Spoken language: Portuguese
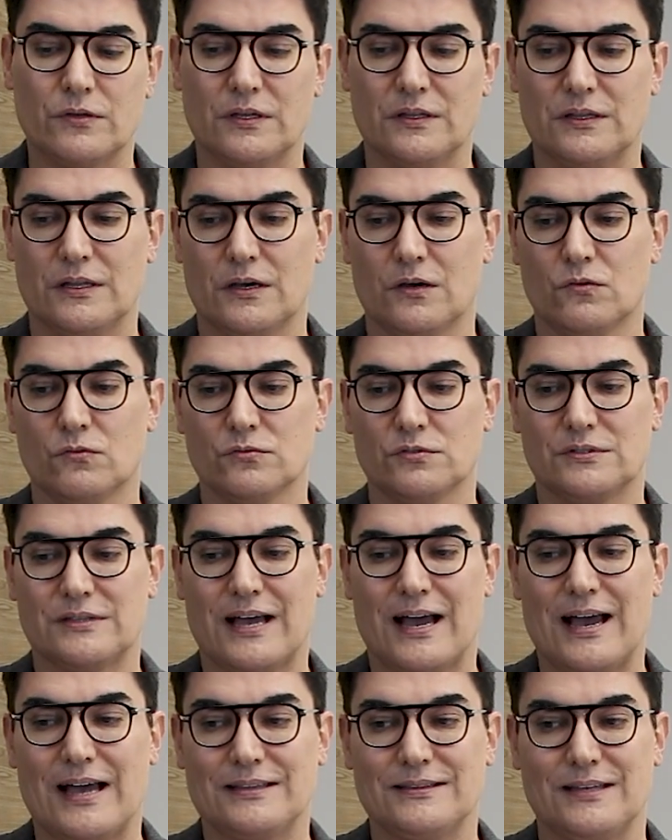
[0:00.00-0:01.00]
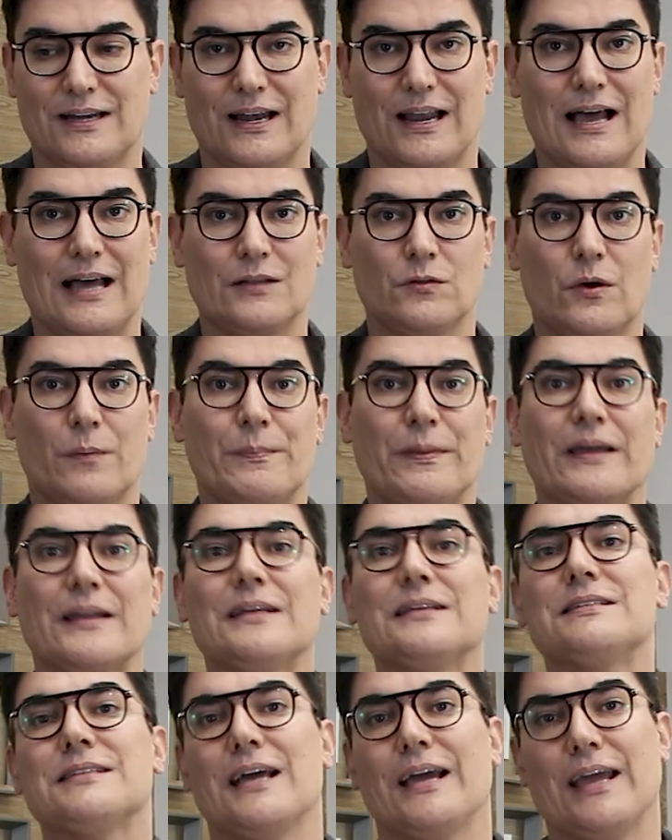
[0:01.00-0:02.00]
que não está atrelado
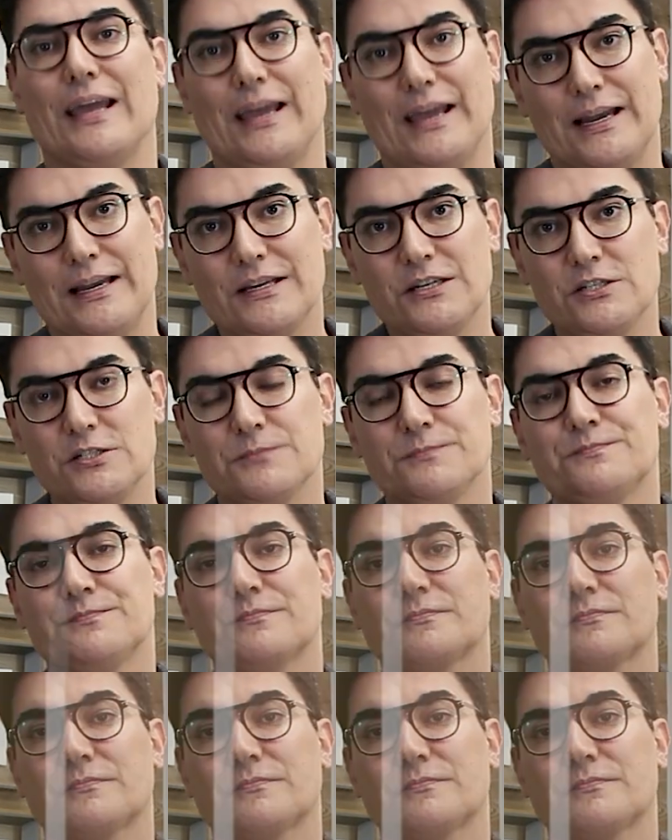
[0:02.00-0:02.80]
apenas a eles,